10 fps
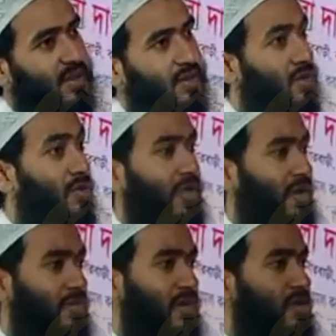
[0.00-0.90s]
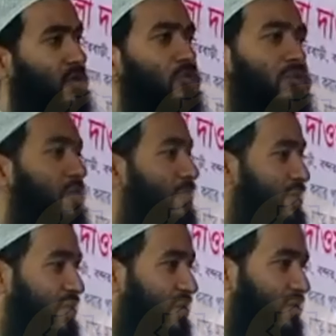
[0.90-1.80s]
রমাদান মাস খুব
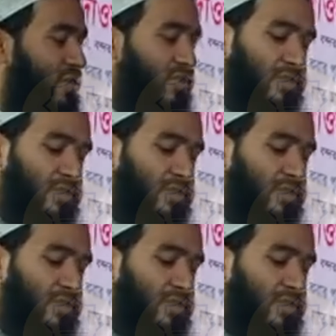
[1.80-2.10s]
স্পেশাল মাস